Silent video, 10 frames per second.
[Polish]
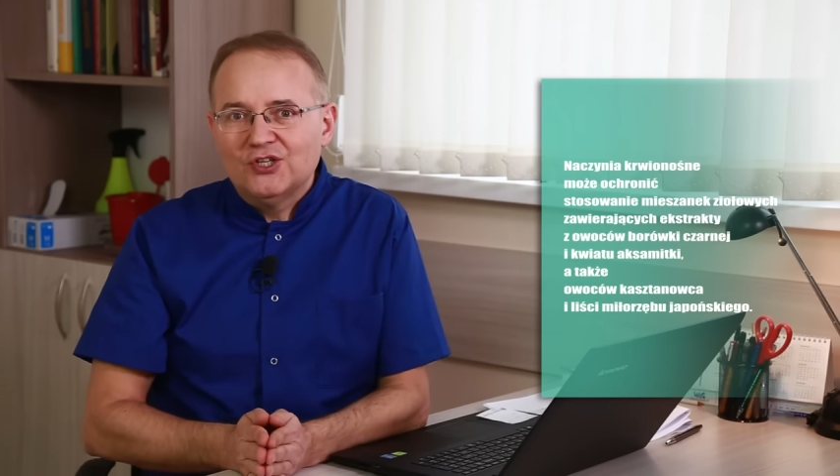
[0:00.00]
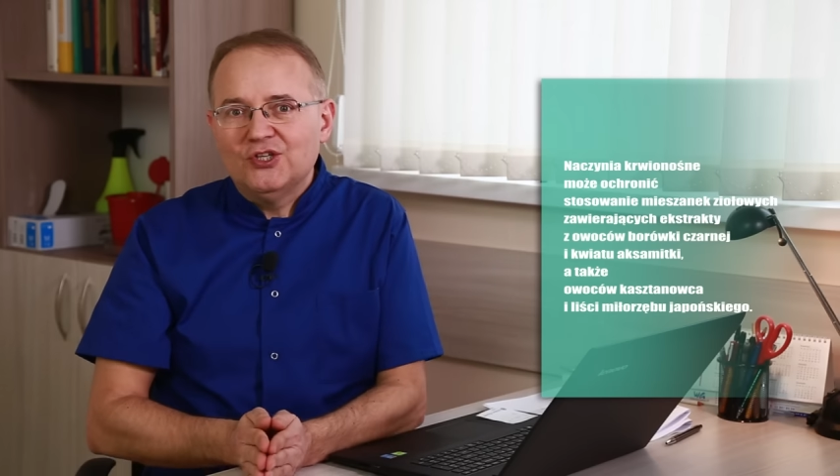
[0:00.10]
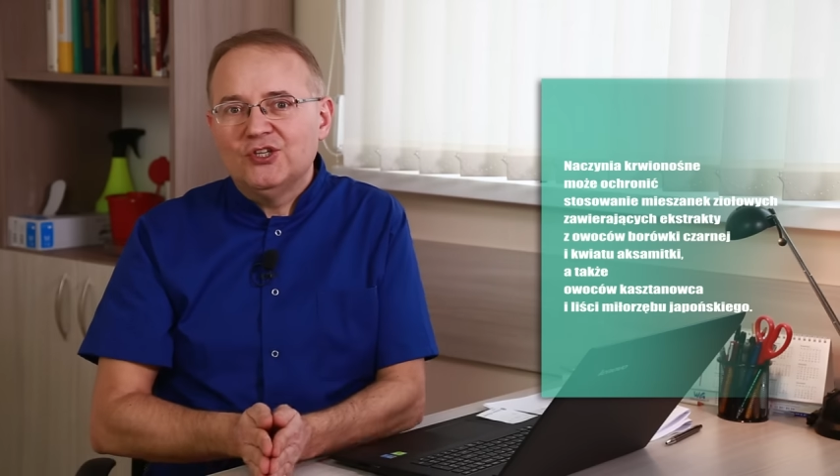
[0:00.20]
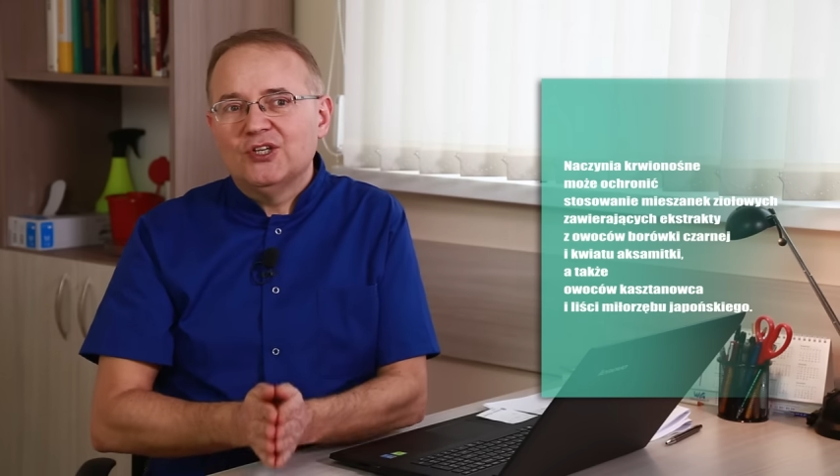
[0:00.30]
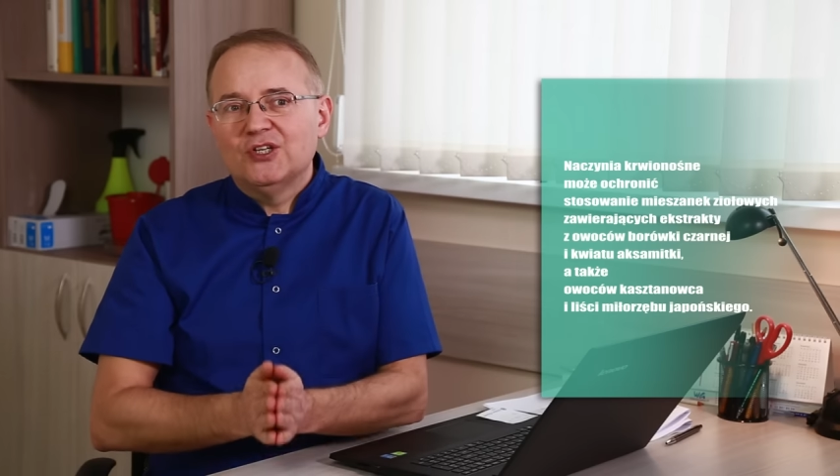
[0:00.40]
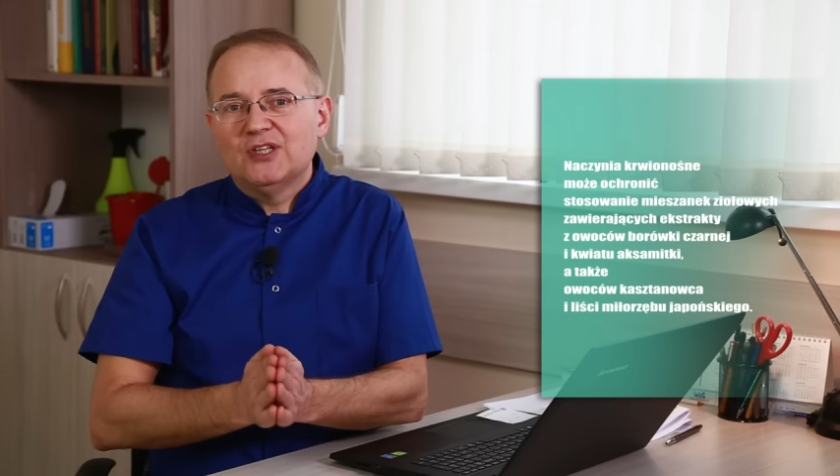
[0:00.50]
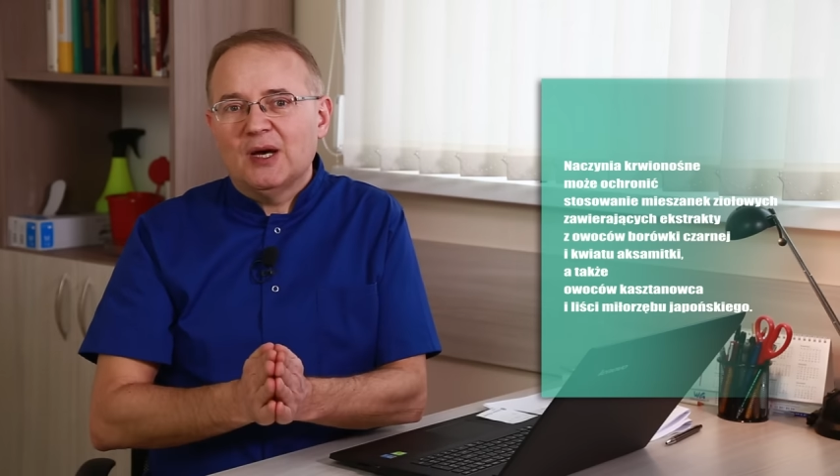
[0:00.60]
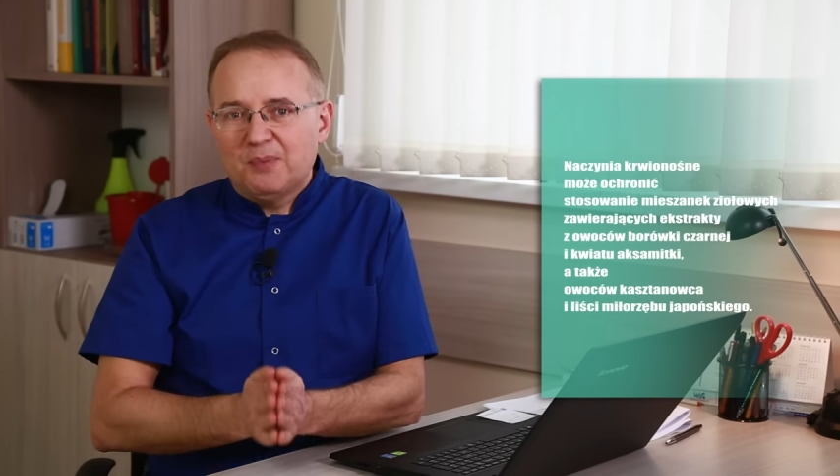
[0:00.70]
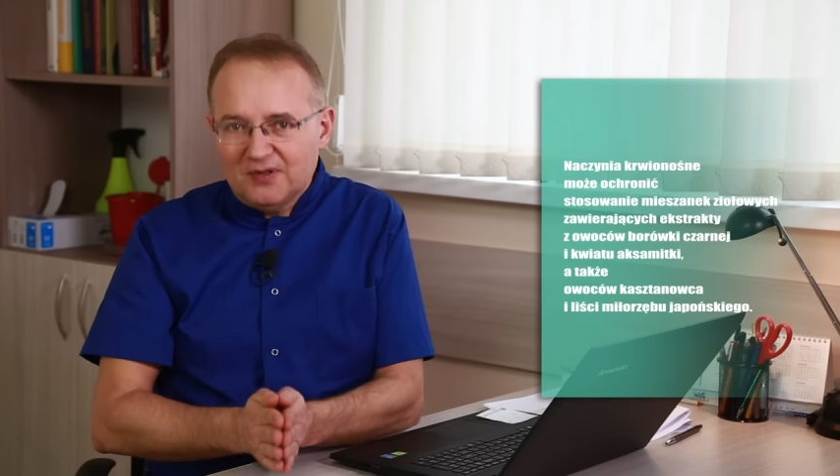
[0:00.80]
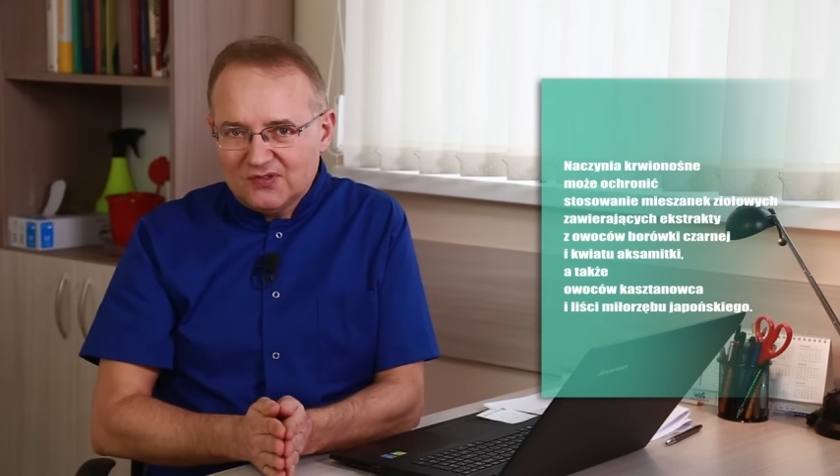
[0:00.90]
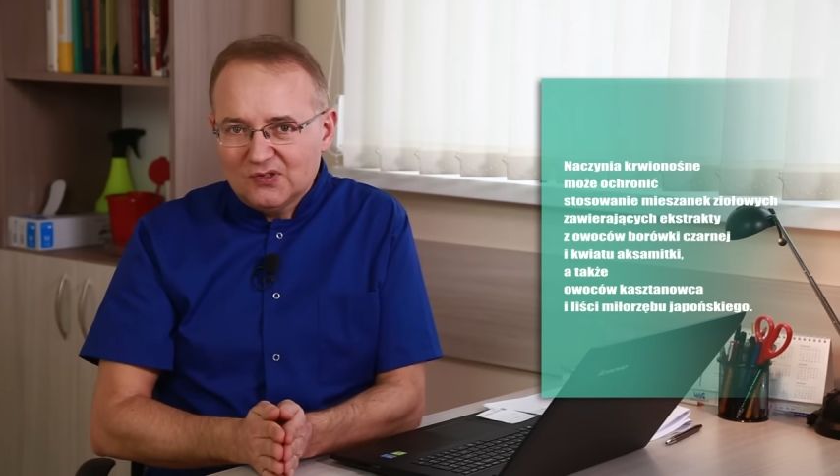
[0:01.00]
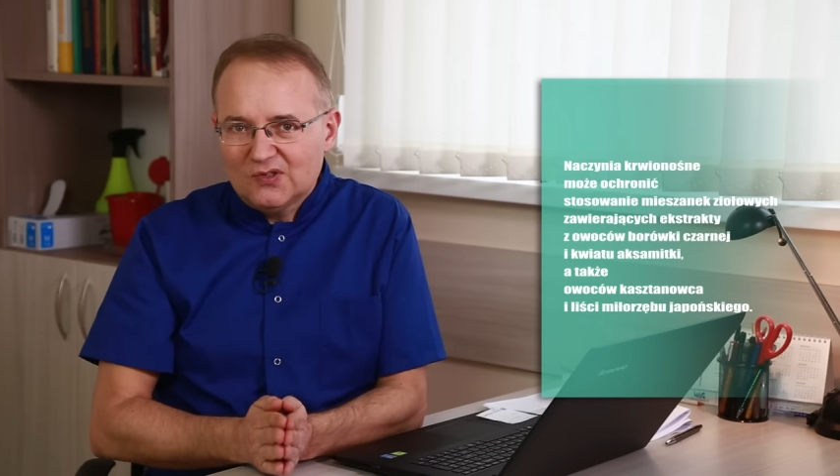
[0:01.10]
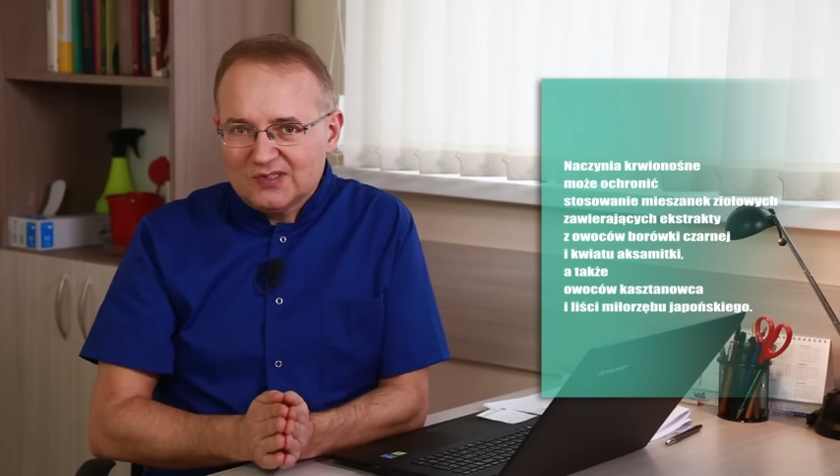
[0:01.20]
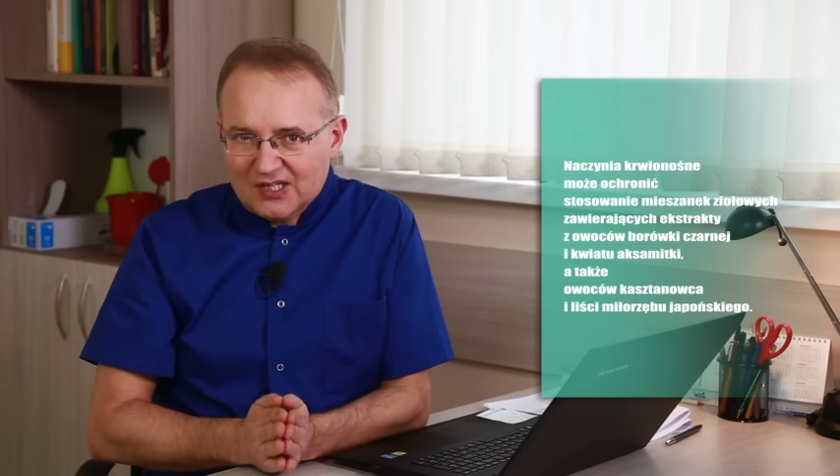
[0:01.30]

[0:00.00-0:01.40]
I na pewno